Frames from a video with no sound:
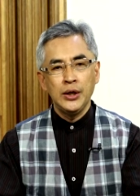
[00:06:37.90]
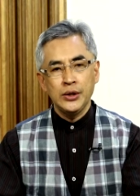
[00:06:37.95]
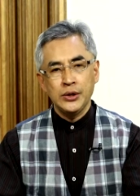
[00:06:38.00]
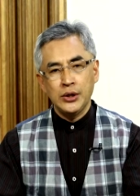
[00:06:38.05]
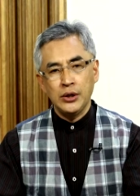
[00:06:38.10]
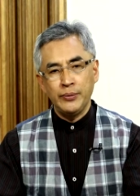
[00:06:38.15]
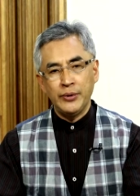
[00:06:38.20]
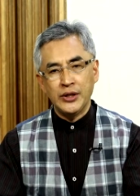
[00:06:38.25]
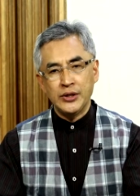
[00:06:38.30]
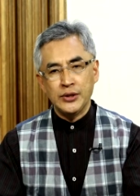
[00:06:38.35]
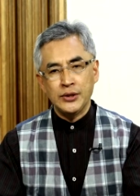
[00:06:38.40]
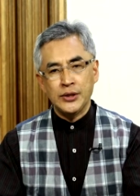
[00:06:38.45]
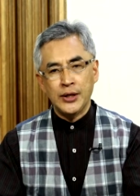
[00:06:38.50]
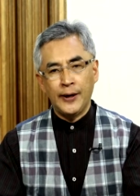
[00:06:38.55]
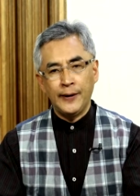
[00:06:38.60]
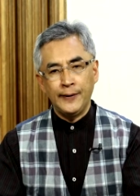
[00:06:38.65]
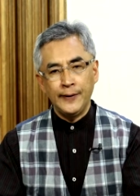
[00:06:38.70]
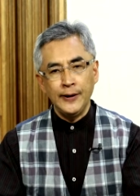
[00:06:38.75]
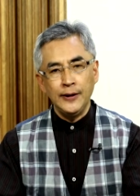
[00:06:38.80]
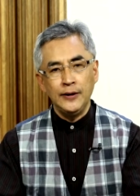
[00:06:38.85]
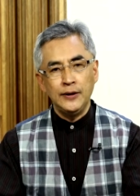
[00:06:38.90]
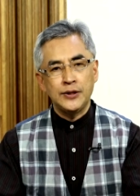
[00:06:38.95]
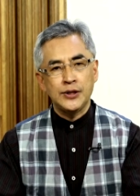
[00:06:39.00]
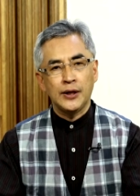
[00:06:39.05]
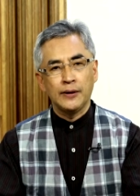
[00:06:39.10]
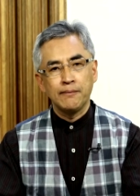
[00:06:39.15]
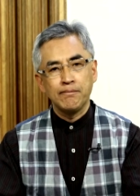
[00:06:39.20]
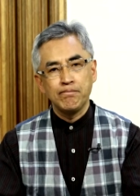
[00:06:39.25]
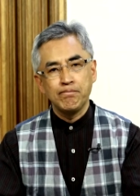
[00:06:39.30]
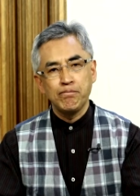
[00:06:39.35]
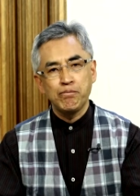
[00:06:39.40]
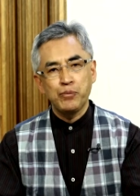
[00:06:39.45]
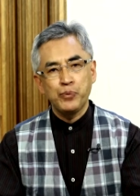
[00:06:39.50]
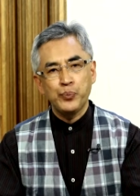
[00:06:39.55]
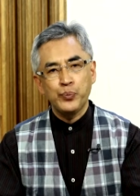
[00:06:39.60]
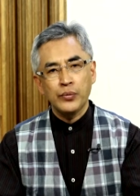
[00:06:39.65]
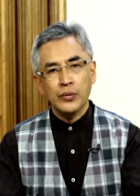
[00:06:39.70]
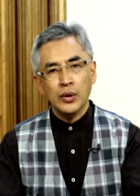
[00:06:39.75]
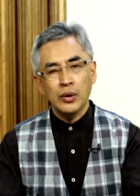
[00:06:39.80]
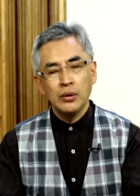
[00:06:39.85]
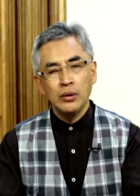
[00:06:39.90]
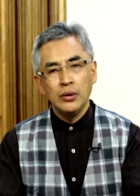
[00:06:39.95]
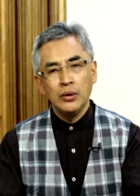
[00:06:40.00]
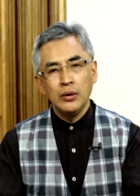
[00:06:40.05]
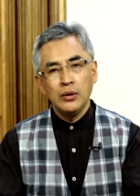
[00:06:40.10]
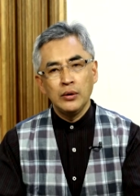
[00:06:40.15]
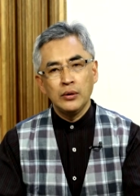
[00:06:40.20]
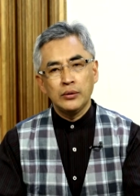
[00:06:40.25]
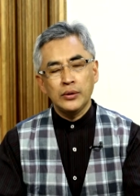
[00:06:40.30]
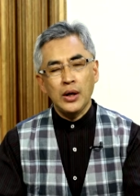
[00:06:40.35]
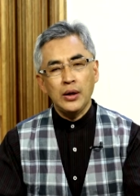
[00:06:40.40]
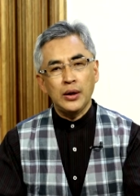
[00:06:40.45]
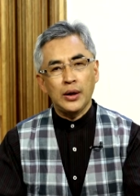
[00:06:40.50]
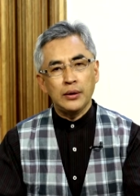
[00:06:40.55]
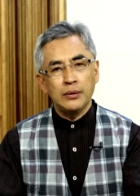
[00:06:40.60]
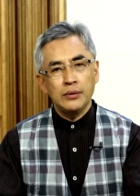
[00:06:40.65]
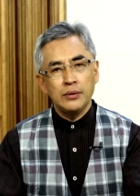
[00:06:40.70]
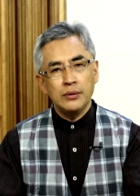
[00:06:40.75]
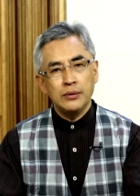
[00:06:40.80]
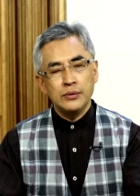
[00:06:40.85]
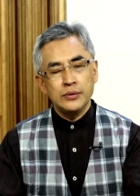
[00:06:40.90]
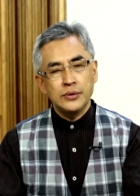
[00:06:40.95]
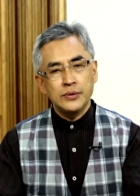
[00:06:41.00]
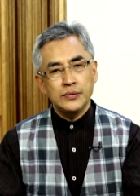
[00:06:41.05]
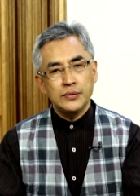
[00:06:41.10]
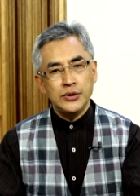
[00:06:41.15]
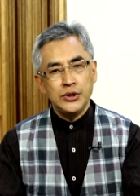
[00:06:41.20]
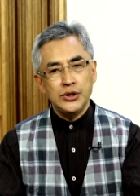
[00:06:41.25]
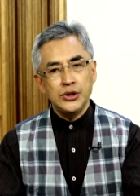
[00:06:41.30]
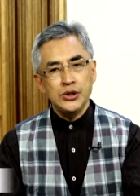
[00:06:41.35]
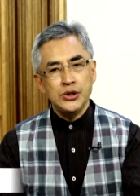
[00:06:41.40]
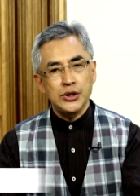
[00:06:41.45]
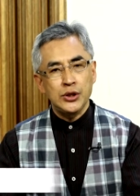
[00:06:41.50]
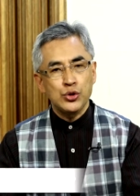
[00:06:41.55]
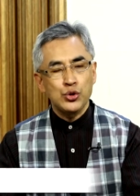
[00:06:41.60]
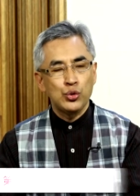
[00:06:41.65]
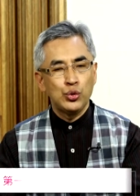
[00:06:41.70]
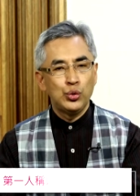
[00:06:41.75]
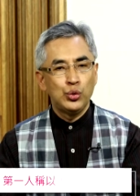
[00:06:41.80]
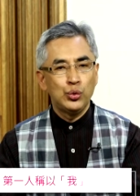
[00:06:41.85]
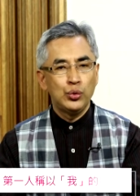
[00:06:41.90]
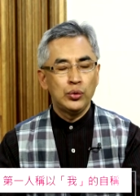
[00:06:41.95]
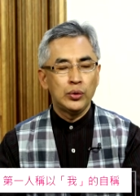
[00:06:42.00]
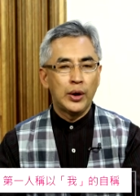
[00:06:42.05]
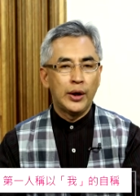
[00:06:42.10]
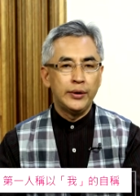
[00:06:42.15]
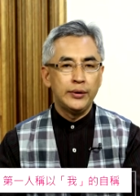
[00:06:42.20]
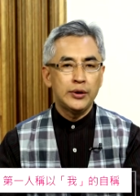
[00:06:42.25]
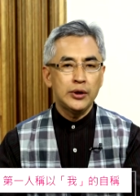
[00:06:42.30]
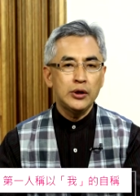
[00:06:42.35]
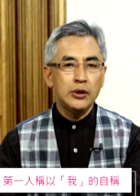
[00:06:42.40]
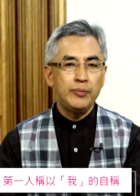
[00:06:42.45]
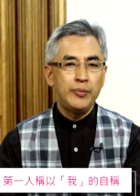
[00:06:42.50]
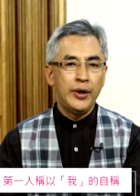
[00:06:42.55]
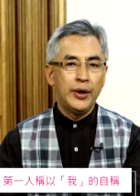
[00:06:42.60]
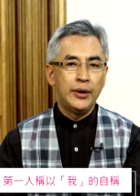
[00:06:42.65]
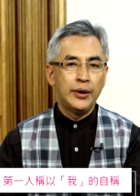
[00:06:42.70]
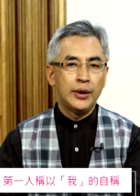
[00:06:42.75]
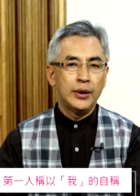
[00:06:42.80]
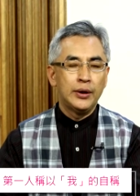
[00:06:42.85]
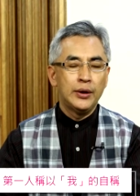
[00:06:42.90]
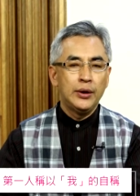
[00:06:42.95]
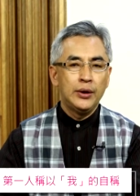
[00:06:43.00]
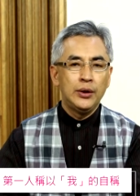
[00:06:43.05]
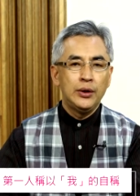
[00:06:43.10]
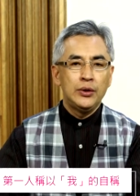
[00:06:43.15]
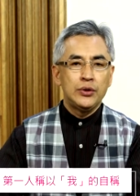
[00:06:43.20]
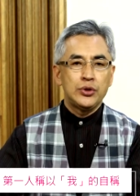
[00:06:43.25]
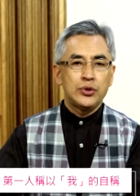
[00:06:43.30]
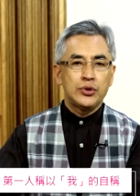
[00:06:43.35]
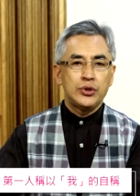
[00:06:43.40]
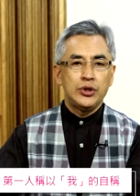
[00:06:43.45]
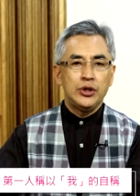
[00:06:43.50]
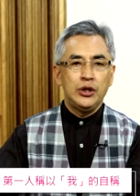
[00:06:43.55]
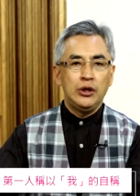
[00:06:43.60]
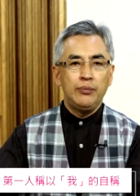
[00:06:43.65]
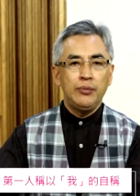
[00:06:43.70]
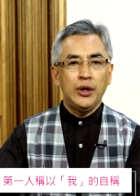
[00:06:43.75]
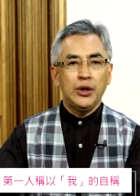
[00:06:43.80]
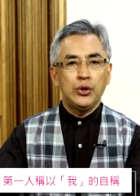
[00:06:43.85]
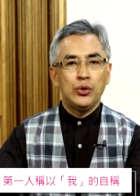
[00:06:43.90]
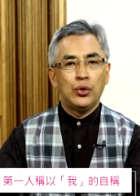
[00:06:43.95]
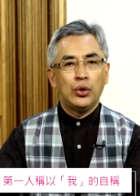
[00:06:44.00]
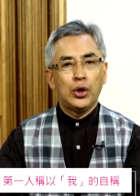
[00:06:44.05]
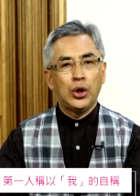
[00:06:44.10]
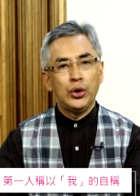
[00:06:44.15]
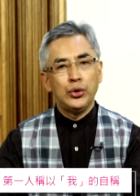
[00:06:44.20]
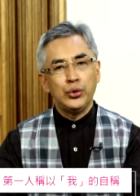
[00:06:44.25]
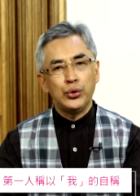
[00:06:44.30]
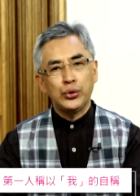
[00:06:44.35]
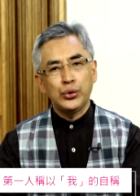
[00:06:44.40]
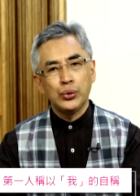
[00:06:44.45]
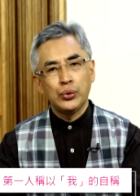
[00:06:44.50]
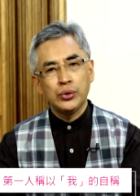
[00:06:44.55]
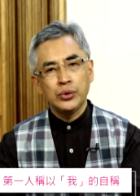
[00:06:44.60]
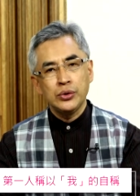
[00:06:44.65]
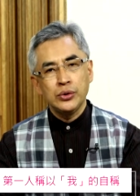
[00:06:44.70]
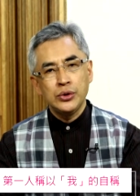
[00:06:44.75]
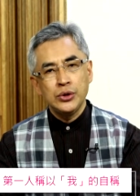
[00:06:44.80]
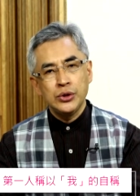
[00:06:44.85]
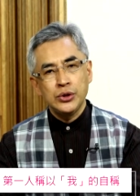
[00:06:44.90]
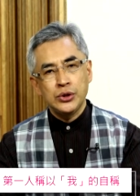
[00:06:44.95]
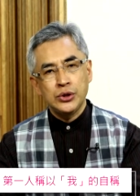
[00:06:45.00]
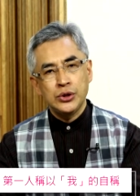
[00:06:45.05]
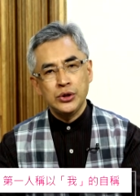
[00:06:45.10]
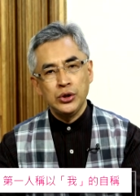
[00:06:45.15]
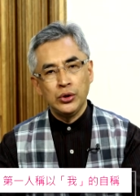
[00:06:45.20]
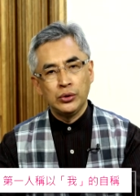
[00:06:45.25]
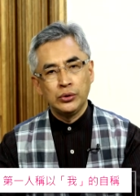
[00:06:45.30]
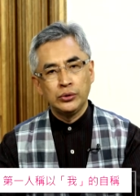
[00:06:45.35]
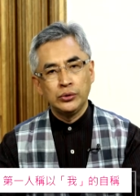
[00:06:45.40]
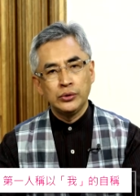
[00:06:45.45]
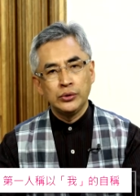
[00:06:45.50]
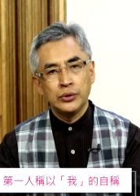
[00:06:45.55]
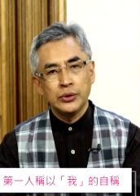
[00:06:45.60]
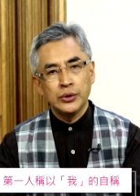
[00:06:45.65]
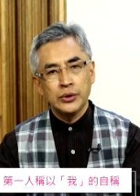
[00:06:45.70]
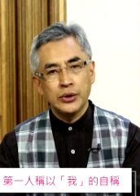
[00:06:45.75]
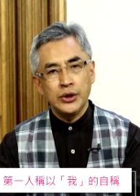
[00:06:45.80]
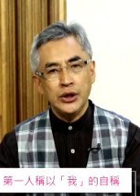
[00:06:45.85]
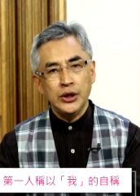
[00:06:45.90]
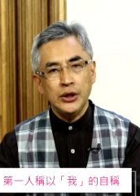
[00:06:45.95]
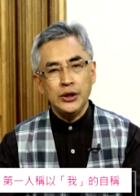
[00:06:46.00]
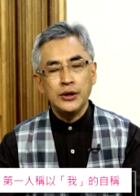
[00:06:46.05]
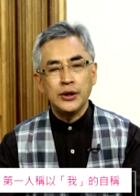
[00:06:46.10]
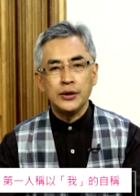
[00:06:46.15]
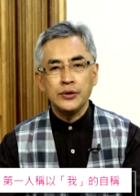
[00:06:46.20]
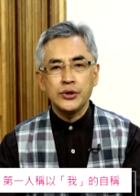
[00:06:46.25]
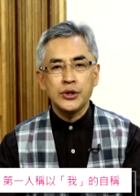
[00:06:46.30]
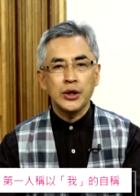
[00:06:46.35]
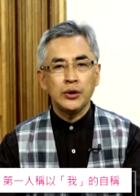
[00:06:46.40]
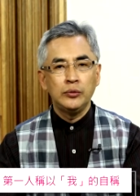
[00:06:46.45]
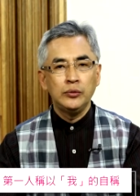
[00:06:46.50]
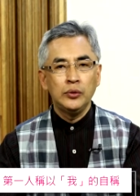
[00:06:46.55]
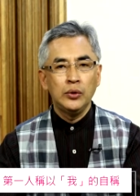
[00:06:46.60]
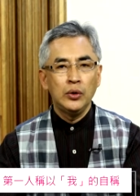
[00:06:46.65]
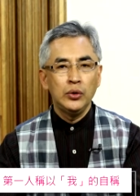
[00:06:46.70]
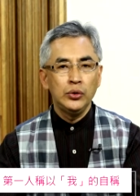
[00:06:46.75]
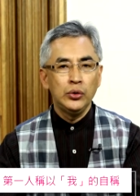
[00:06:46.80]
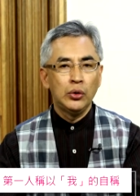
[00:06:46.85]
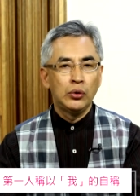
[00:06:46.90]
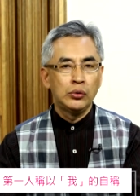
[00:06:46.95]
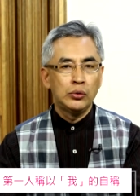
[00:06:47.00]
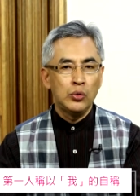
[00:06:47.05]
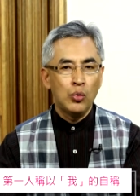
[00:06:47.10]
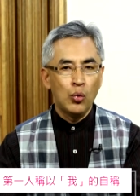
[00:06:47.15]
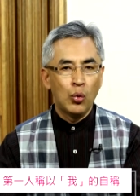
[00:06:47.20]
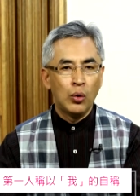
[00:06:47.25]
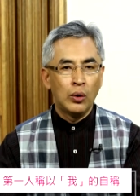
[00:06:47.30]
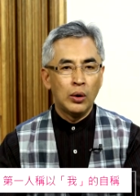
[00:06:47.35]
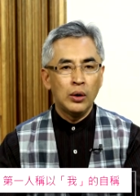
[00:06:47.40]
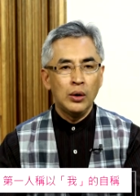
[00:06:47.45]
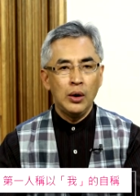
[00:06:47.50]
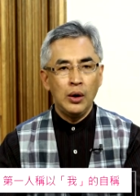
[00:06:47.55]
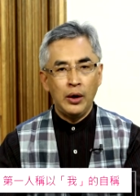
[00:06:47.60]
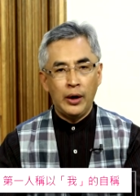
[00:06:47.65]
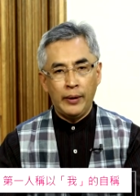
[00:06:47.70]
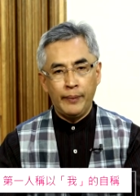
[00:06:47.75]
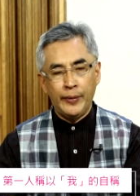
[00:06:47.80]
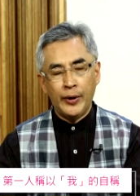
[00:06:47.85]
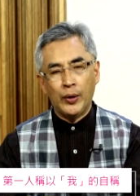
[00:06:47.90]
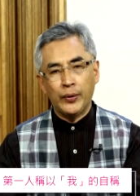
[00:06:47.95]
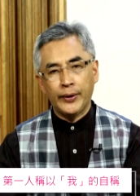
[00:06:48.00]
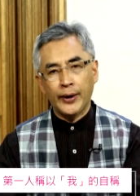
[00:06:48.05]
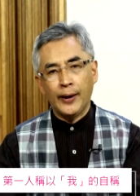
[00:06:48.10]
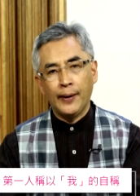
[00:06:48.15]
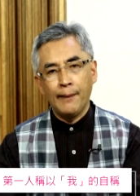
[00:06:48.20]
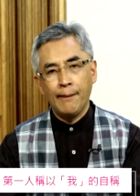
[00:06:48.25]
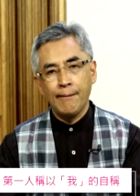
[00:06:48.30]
特别是在第一章。当然，以西结书很特别的，就是里面有很多是用第一人称用我来表达。